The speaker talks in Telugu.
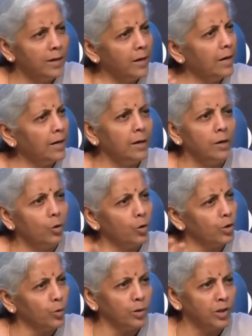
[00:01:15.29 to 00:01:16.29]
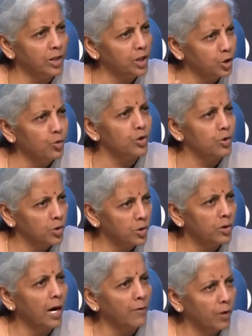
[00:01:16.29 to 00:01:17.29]
ఇట్లాగా కొత్త కొత్త ఇష్యూస్
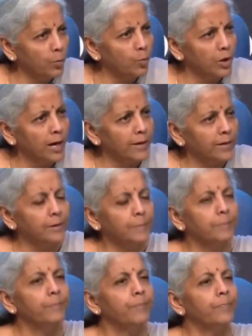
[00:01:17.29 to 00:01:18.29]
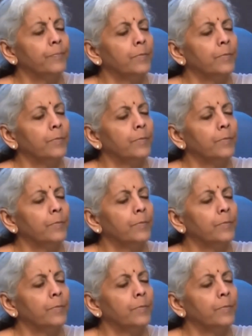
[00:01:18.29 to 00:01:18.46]
రావడం మొదలైంది